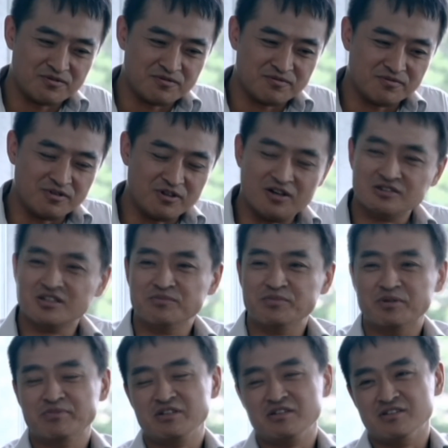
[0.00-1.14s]
phải chịu hy sinh.
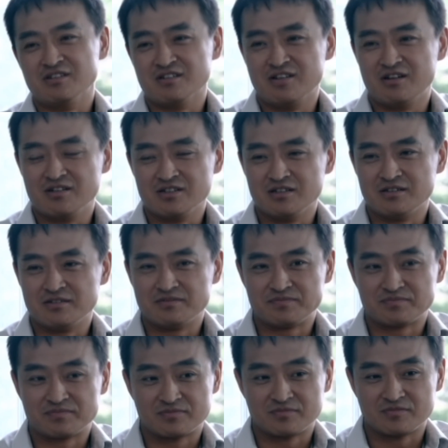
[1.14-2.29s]
Hình như tôi đã hiểu
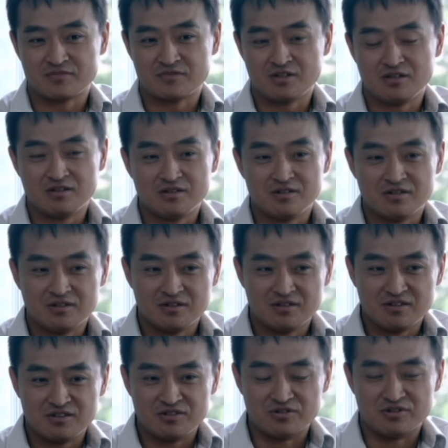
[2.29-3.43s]
được đạo lý của anh rồi đó.
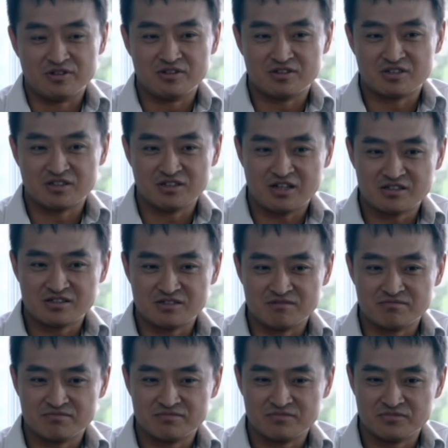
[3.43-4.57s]
Có người muốn
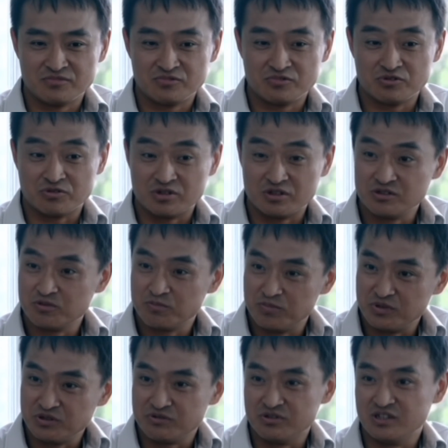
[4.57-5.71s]
thành đại sự
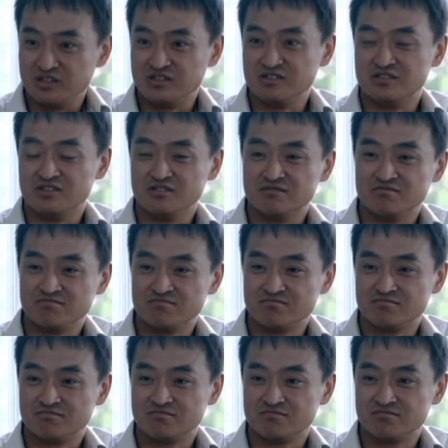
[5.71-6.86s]
thì ắt phải có người hy
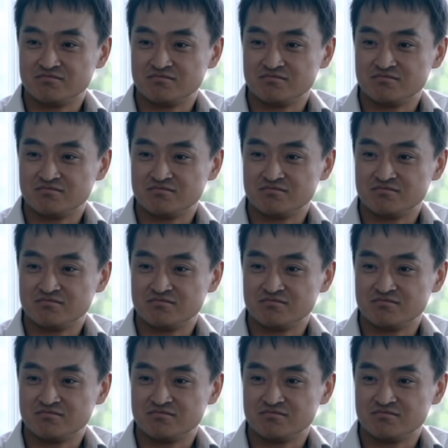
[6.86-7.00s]
sinh.